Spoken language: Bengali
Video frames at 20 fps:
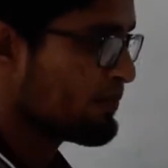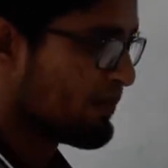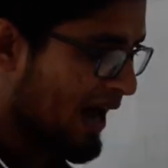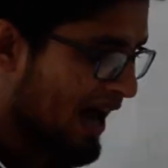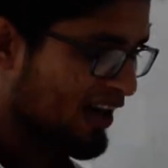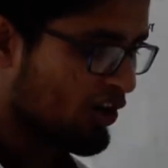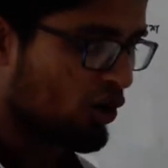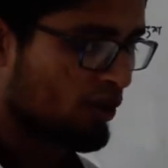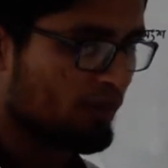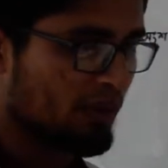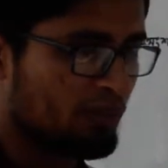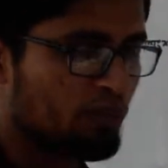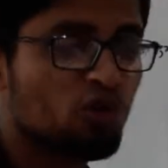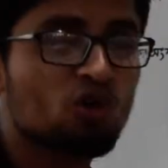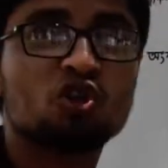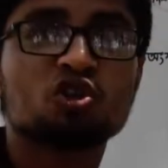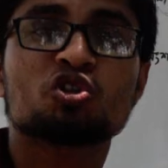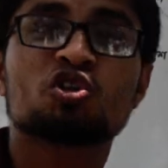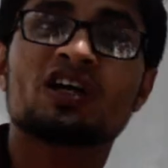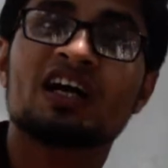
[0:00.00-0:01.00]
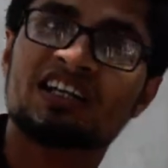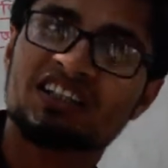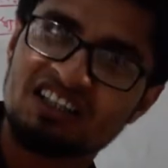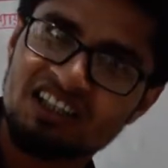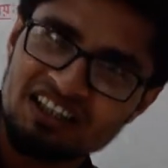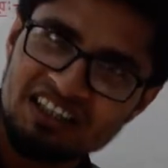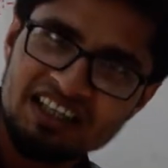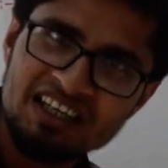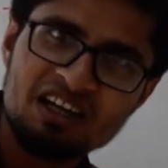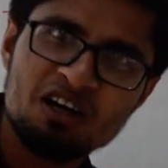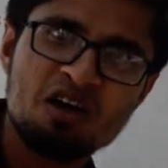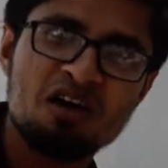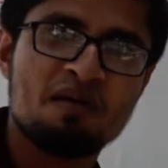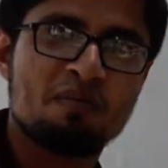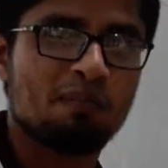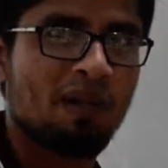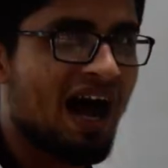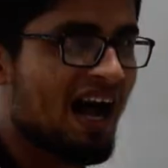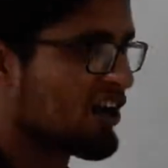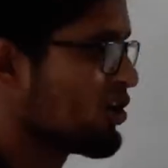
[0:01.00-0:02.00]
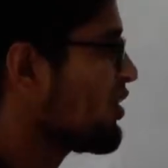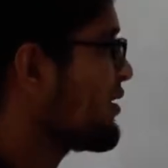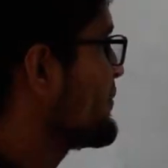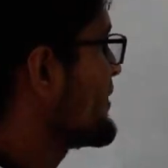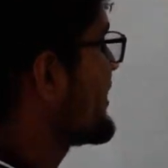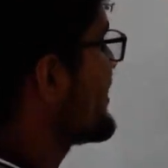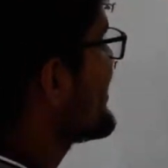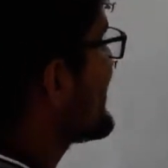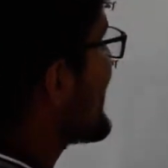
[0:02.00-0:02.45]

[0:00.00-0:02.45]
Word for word: ভাগ হবে পূর্ণ সংখ্যার সাথে ভাগ হবে